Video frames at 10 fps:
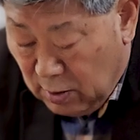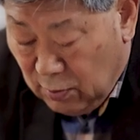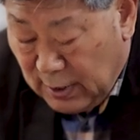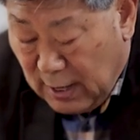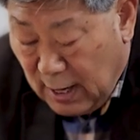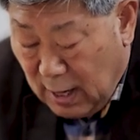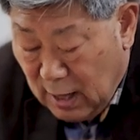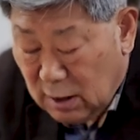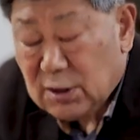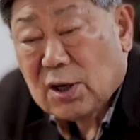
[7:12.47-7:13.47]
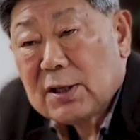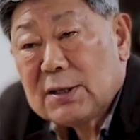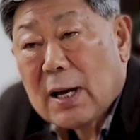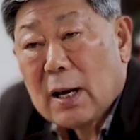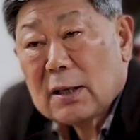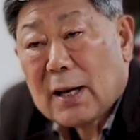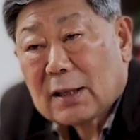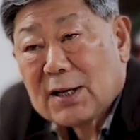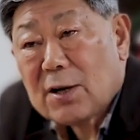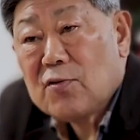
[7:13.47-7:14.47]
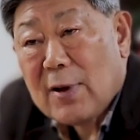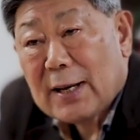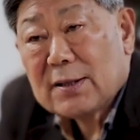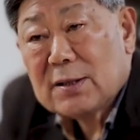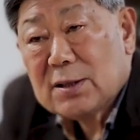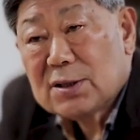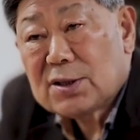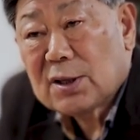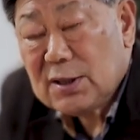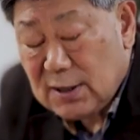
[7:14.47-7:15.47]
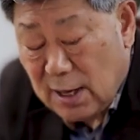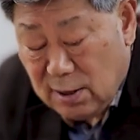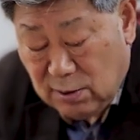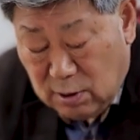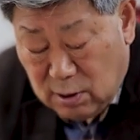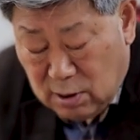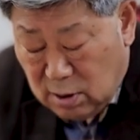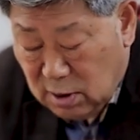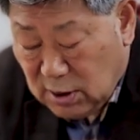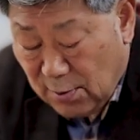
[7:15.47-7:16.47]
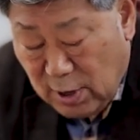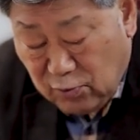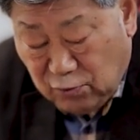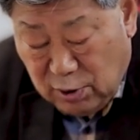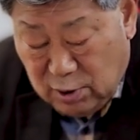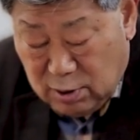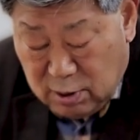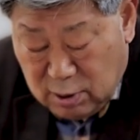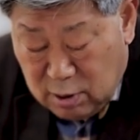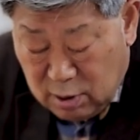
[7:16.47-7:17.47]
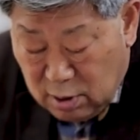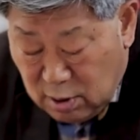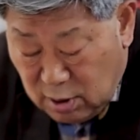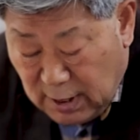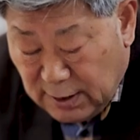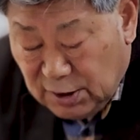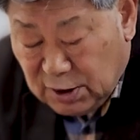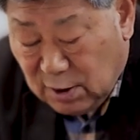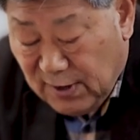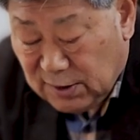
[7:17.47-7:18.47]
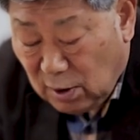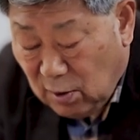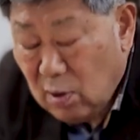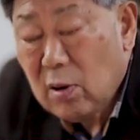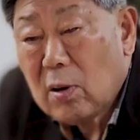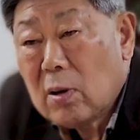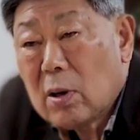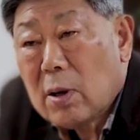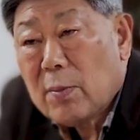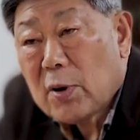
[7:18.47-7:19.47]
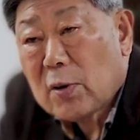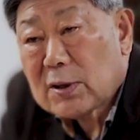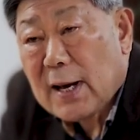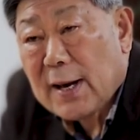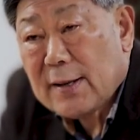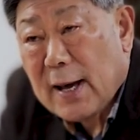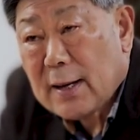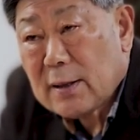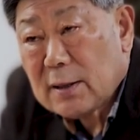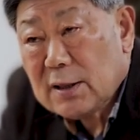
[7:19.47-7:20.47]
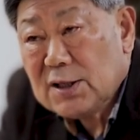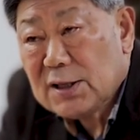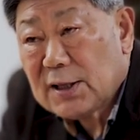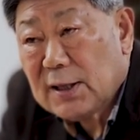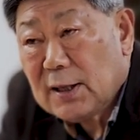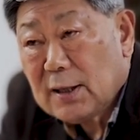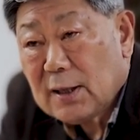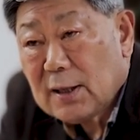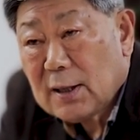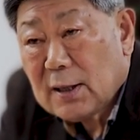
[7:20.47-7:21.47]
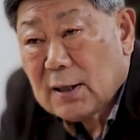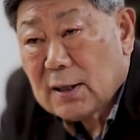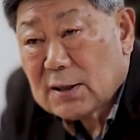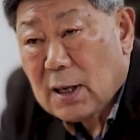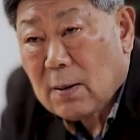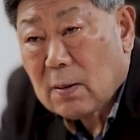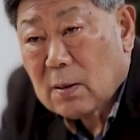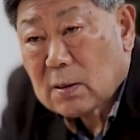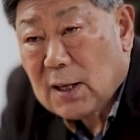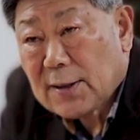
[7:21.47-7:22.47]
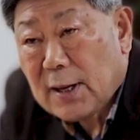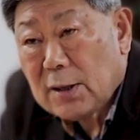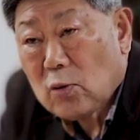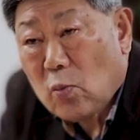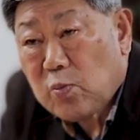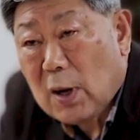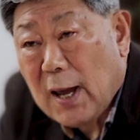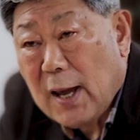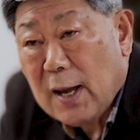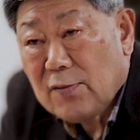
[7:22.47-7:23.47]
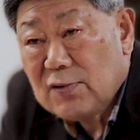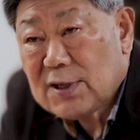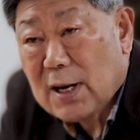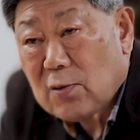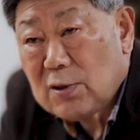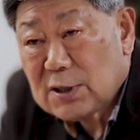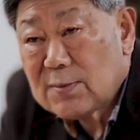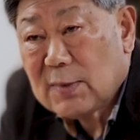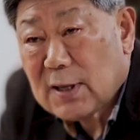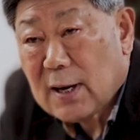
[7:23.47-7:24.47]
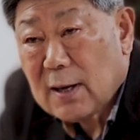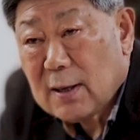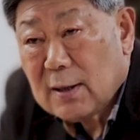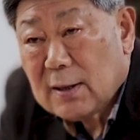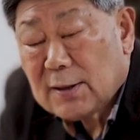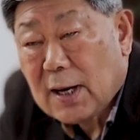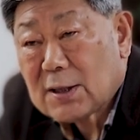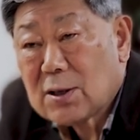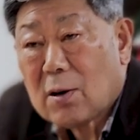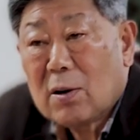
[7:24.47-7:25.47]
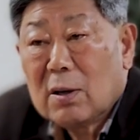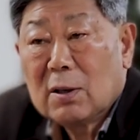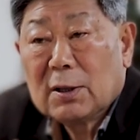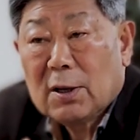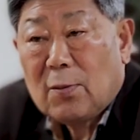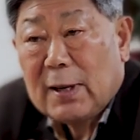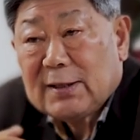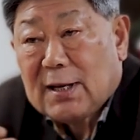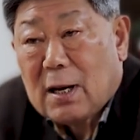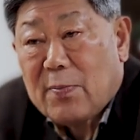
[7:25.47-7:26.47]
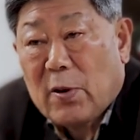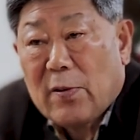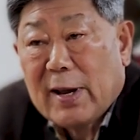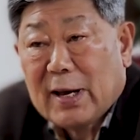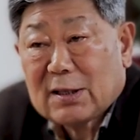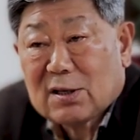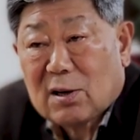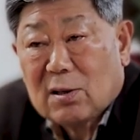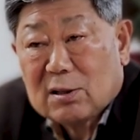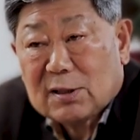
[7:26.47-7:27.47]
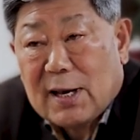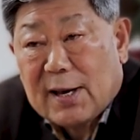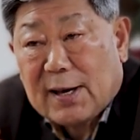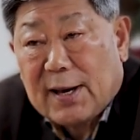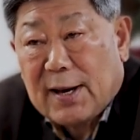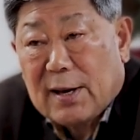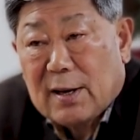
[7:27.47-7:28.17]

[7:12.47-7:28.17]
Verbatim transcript: 우리가 정의사 약자를 위한 정의사연 사회 구현이라는 직업에서 변호사에 대한 인식이 자, 상당히 높게 위치하고 있습니다. 따라서 환자가 병원에 가서 의사에게